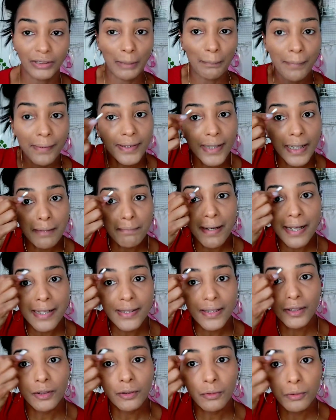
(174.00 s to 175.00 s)
Já passei a
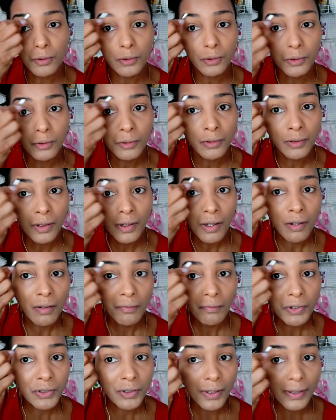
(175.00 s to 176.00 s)
base em tudo.
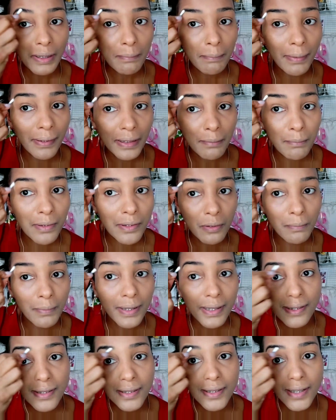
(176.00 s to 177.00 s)
Vou só limpar aqui minha
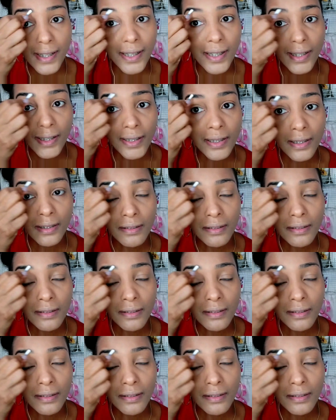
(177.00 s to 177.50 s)
sobrancelha.